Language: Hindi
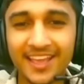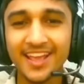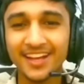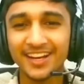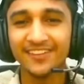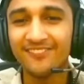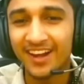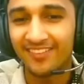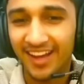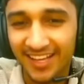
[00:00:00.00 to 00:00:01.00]
एक
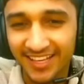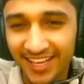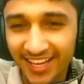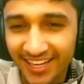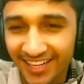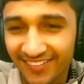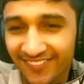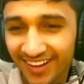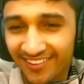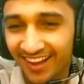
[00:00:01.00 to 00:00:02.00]
नंबर भाई एक
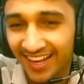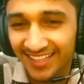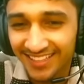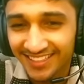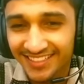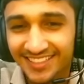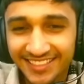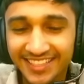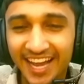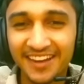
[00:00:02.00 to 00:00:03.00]
नंबर भाई
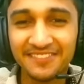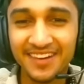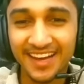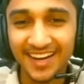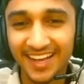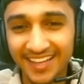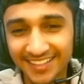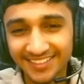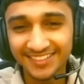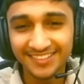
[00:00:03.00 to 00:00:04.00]
क्या मारा
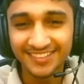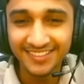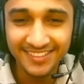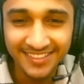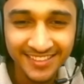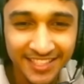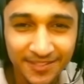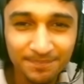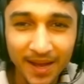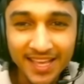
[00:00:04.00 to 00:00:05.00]
है इनको
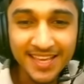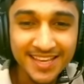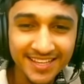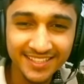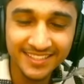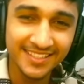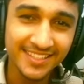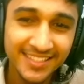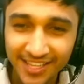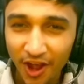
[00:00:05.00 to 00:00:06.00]
भाई
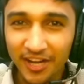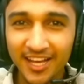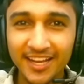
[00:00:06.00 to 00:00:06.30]
रियॉट आ